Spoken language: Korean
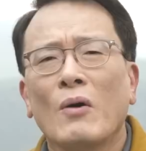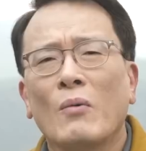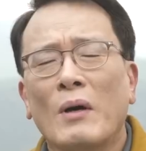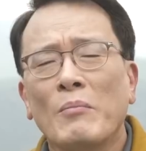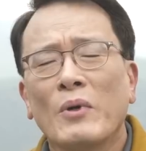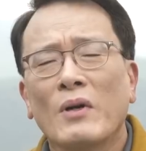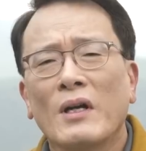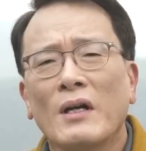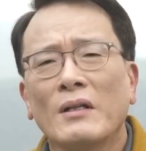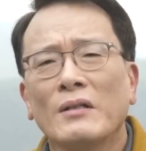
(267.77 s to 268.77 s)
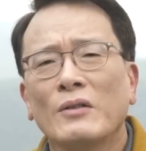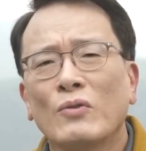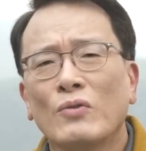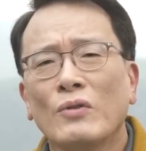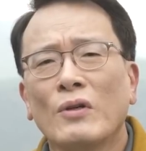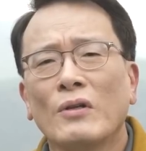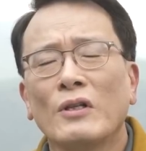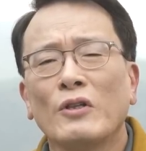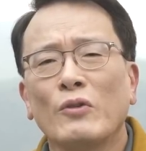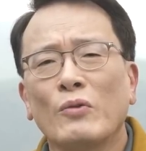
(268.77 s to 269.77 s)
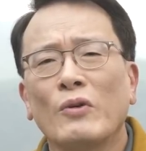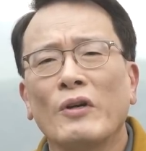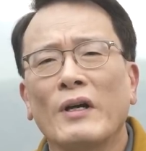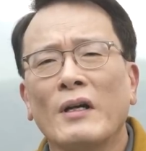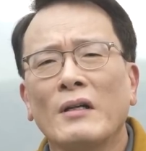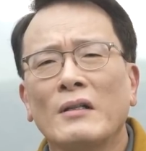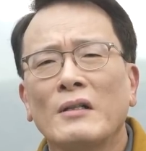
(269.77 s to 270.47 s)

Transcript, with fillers: 완벽한 균형을 이루어야